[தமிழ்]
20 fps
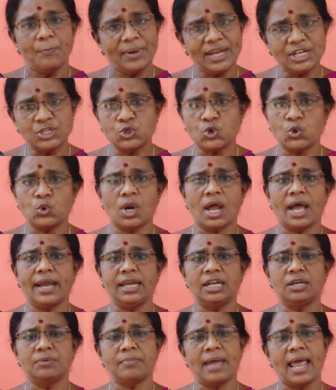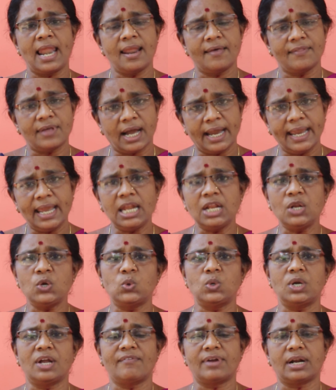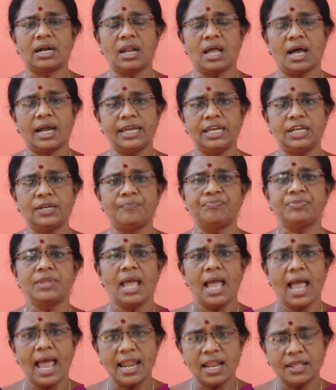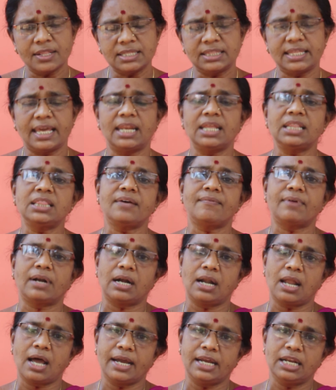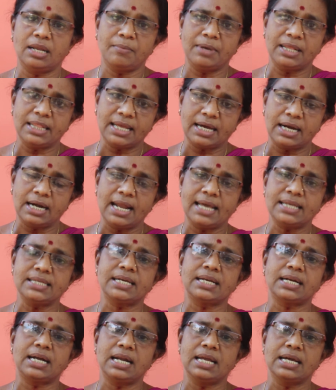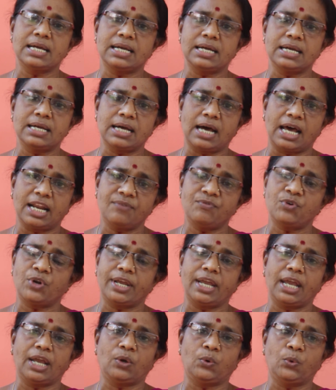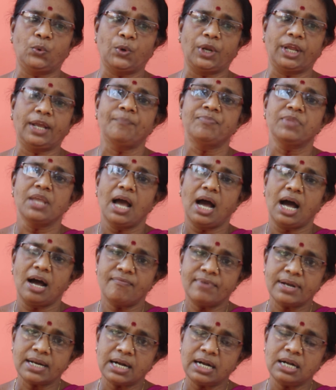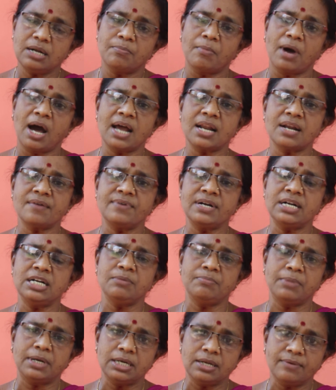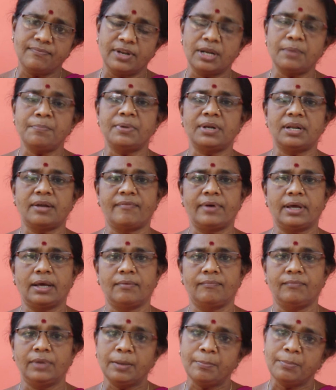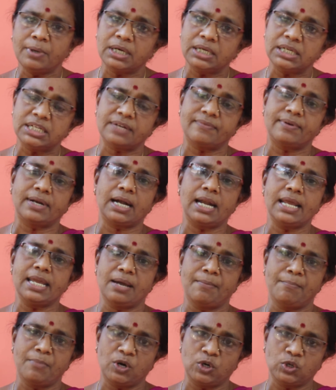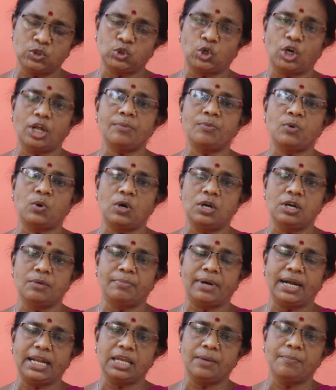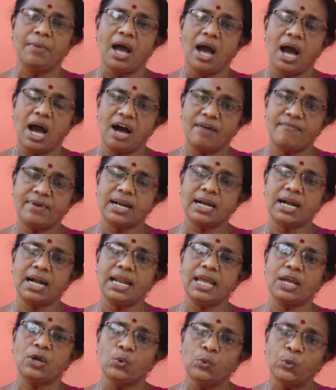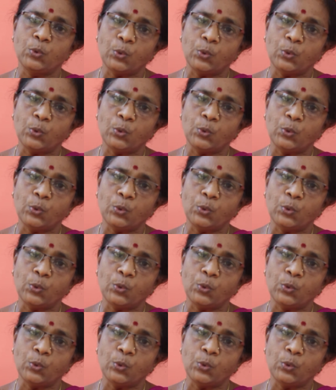பெற்றோராயினும் அல்லது அயலில் உள்ளவர்களாயினும் அல்லது தெரிந்தவர்களாயினும் இந்த இளைஞர்களுக்கு அறிவுரையை கூறி அவர்கள் மாற வேண்டும் என்று விரும்புகிறவ விரும்புகின்றவர்களை எம்மோடு தொடர்பு கொள்ளும்படியும் அவர்களை